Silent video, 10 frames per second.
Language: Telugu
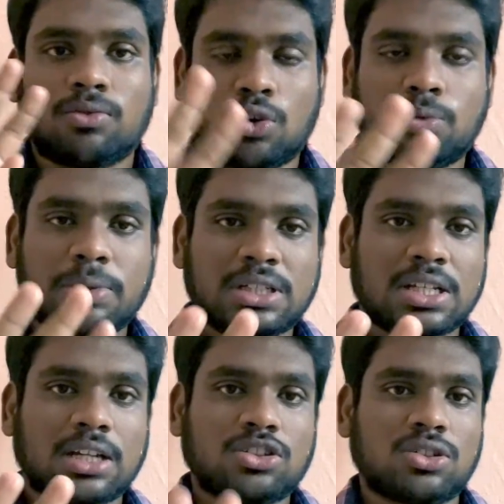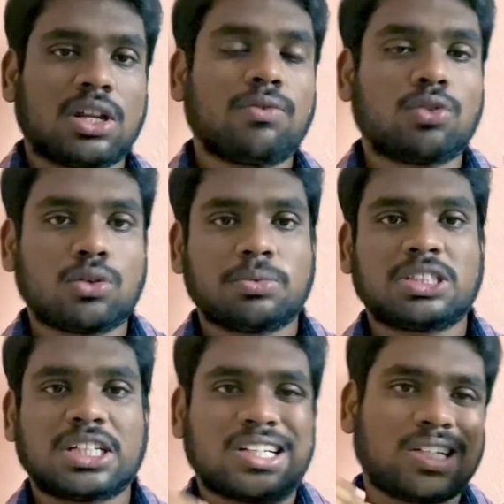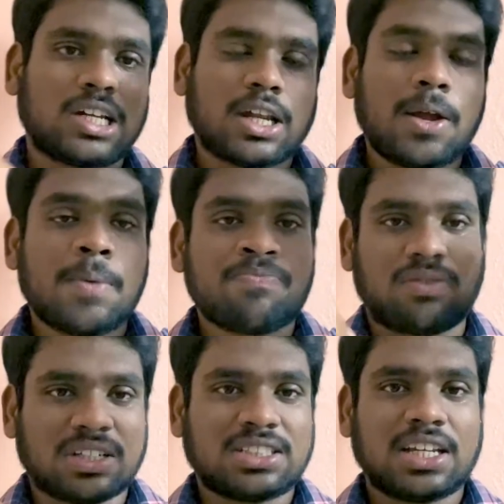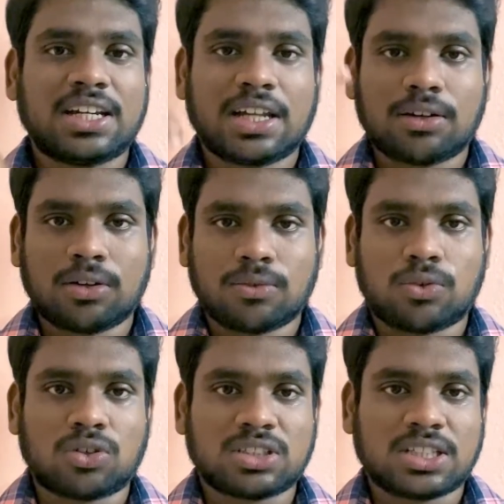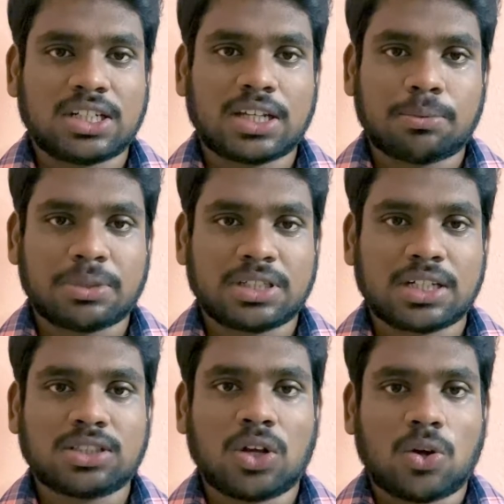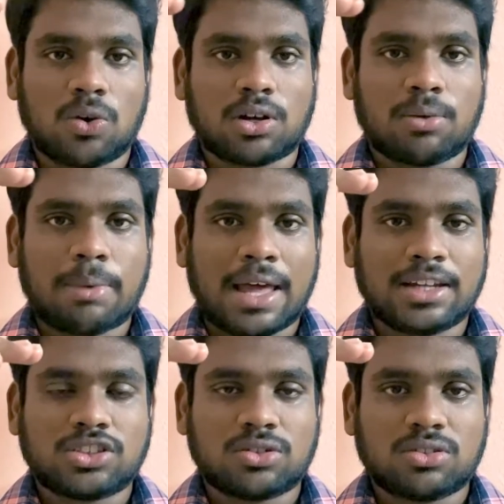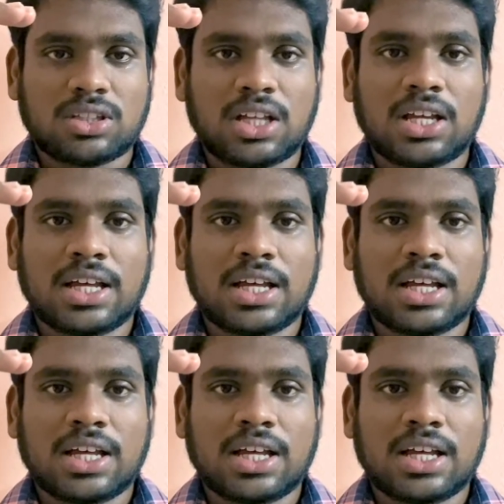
ఫోర్ పిస్టన్స్ ఉంటాయి ఫోర్ పిస్టన్ ఏంటంటే ఫస్ట్ సిలిండర్ ఫోర్త్ సిలిండర్ పిస్టన్స్ ఒక బ్యాలెన్స్ ఉంటుంది